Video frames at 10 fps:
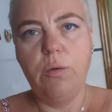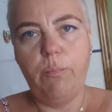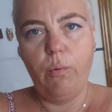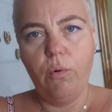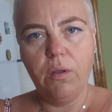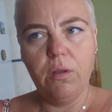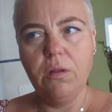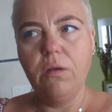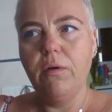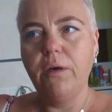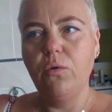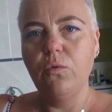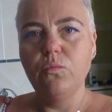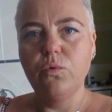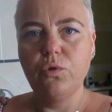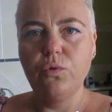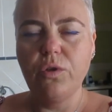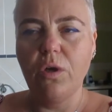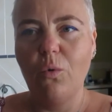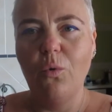не понял, говорю, что
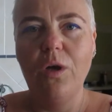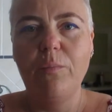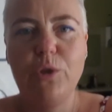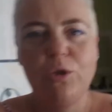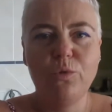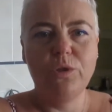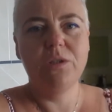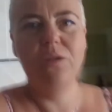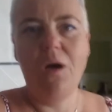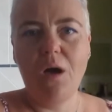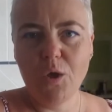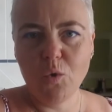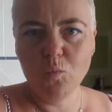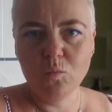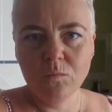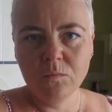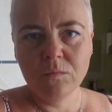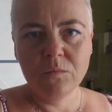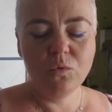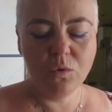такое, почему не знаю.
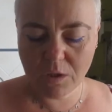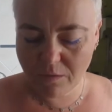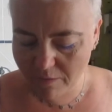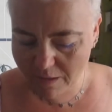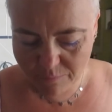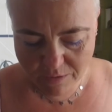Ну-ка, давай